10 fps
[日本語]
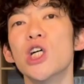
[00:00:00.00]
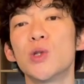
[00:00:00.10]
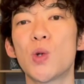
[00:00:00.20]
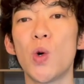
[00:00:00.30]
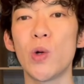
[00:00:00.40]

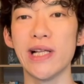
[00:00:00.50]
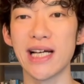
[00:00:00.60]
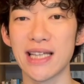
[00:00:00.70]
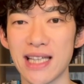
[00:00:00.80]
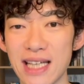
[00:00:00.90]
不幸に
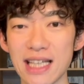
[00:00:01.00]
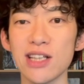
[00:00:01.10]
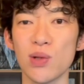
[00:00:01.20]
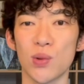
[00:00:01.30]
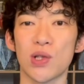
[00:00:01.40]
なってい
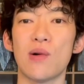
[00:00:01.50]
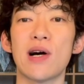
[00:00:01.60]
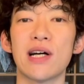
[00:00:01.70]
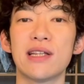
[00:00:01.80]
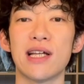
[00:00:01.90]
たっていうことが分
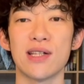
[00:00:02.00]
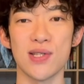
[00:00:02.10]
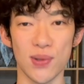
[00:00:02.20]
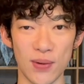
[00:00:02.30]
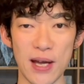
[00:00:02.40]
かったんで
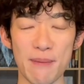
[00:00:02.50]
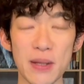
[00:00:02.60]
すよね。